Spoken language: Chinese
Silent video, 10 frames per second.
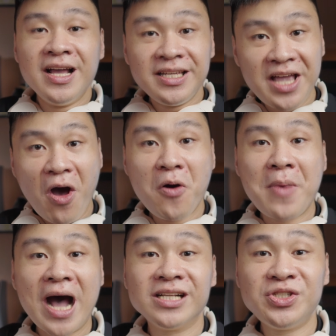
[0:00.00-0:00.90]
要
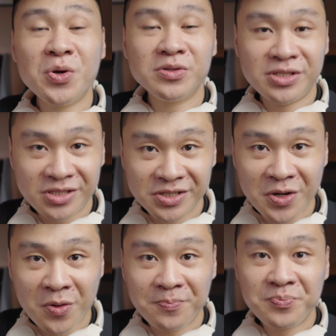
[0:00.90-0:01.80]
么就使
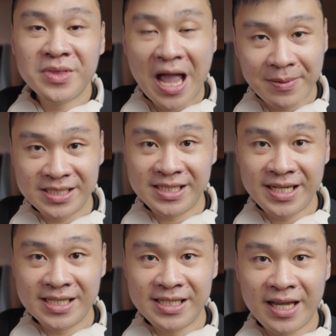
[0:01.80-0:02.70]
用 Type C
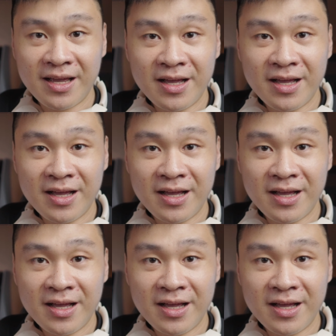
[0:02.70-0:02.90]
连接。